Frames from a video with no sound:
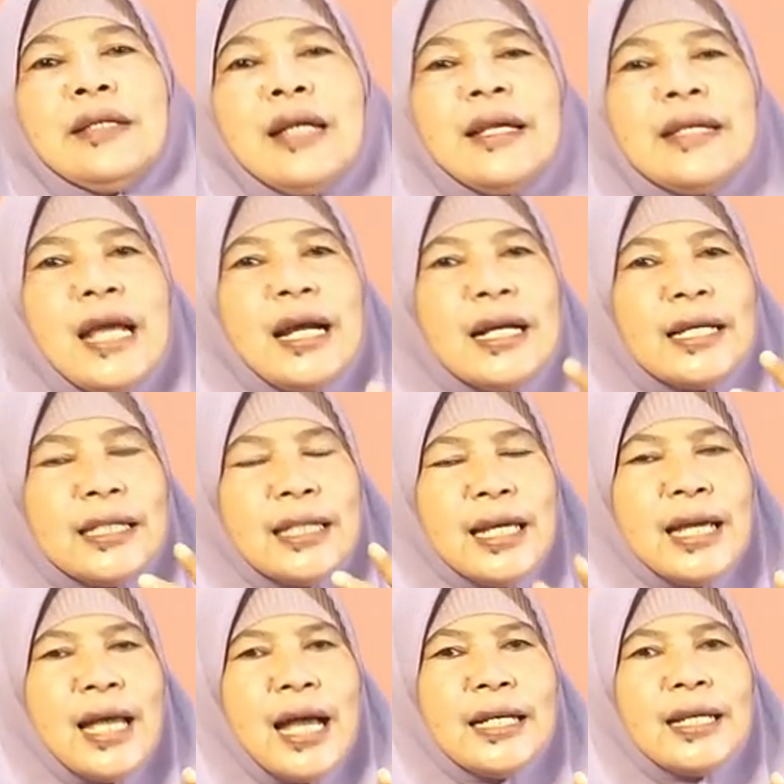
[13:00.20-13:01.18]
dan yang
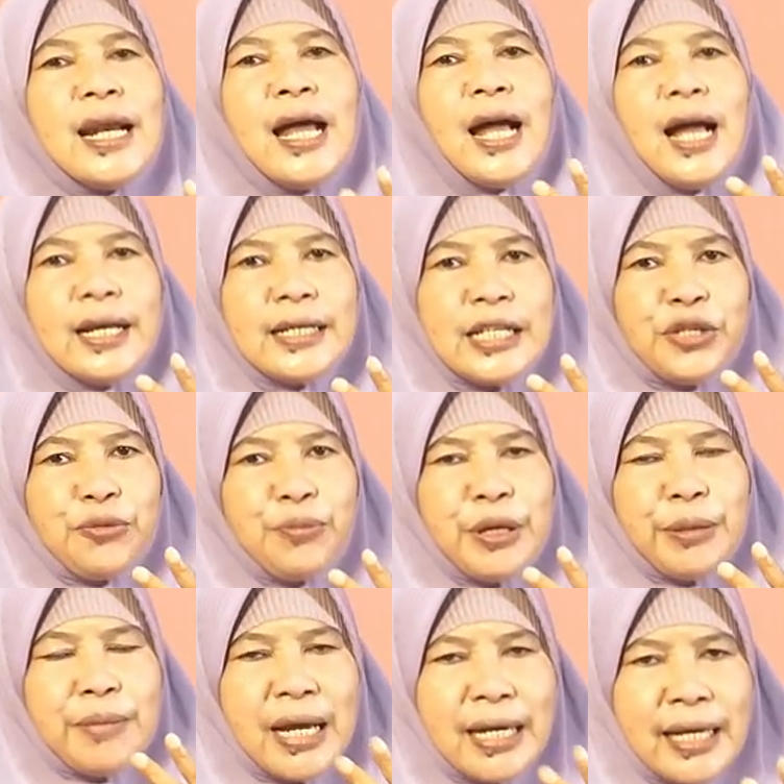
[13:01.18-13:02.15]
ketiga adalah Anas
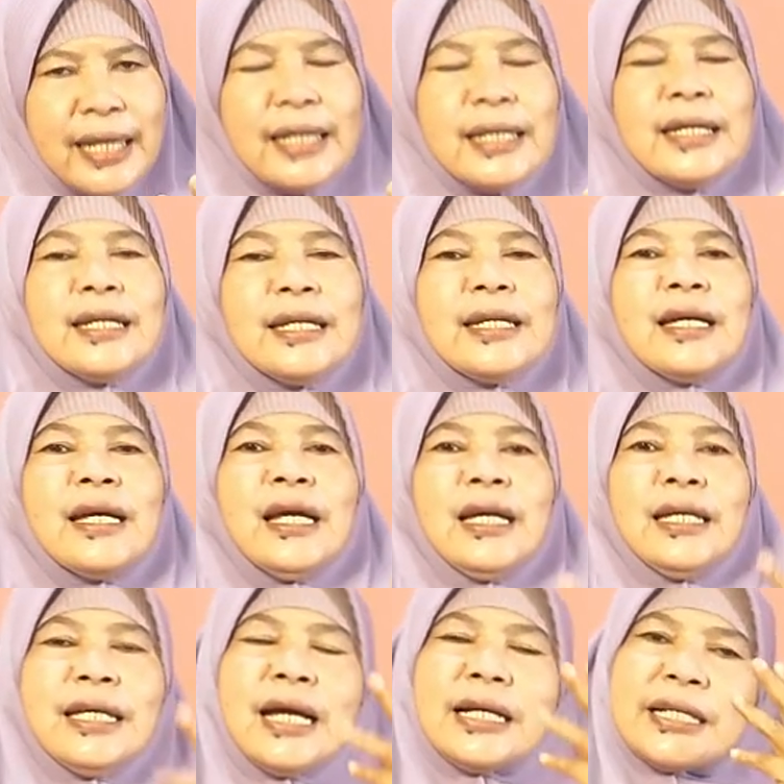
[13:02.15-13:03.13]
bin Malik.
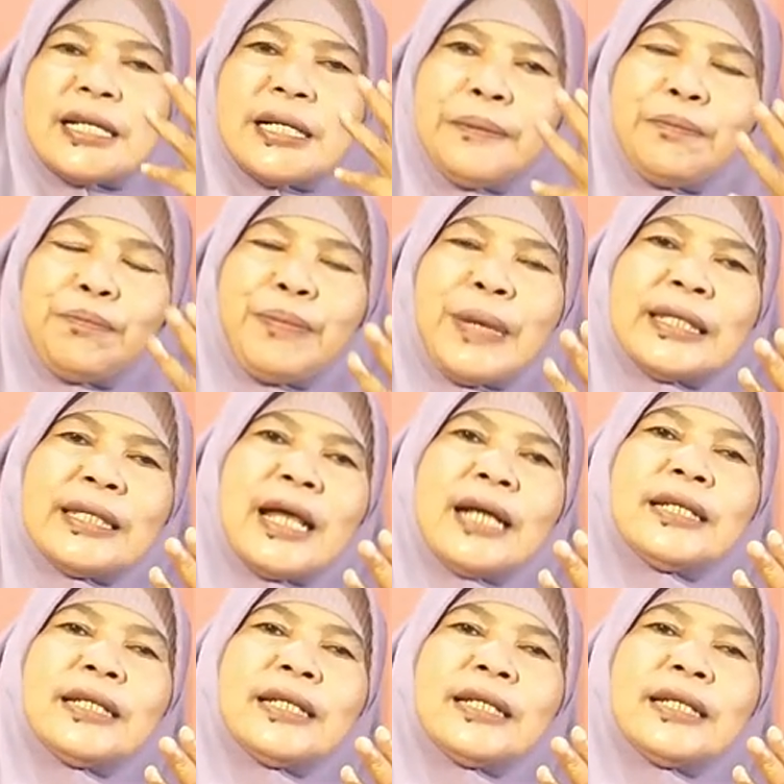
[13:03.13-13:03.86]
Yang keempat